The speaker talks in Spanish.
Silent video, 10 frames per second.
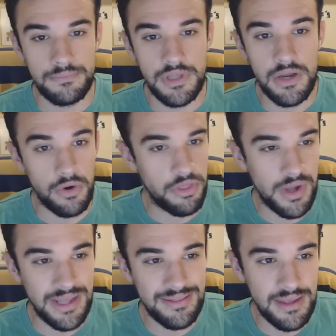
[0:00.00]
Y he conocido
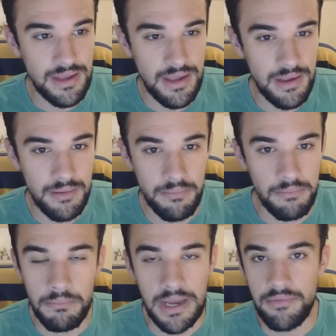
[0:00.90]
a gente eh,
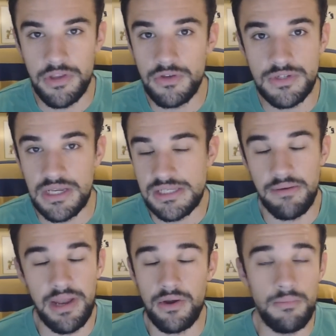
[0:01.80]
maravillosa,
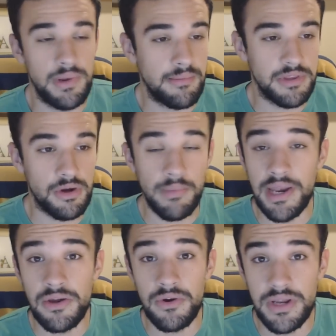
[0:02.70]
chavales completamente
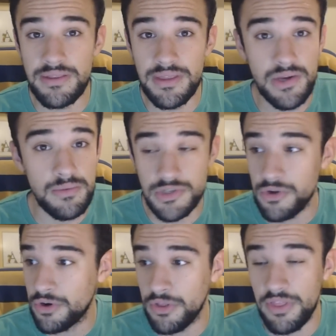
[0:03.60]
normales y corrientes, como si
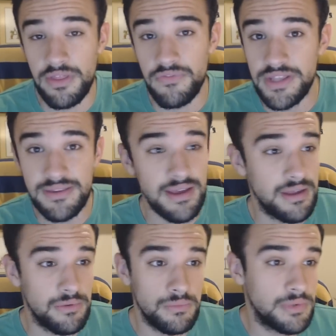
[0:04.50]
los conoces de fiesta
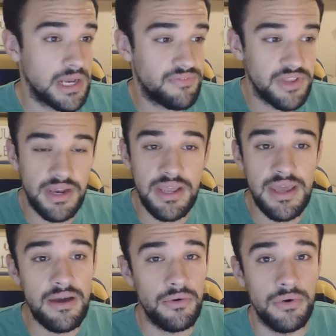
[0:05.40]
en una
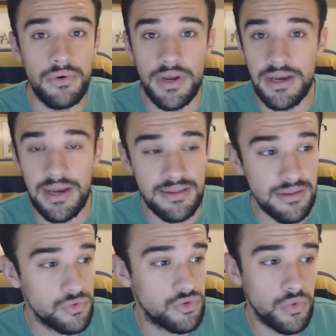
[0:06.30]
cafetería o en el
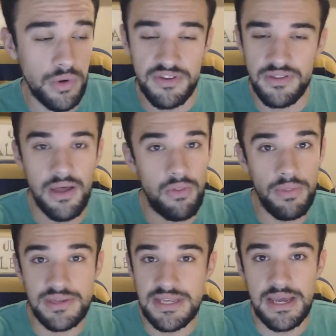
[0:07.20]
instituto, universidad o
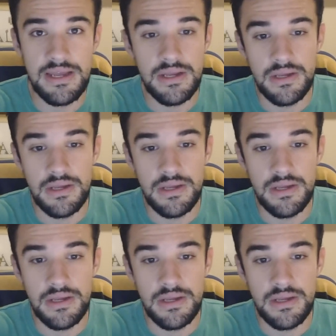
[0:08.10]
donde sea.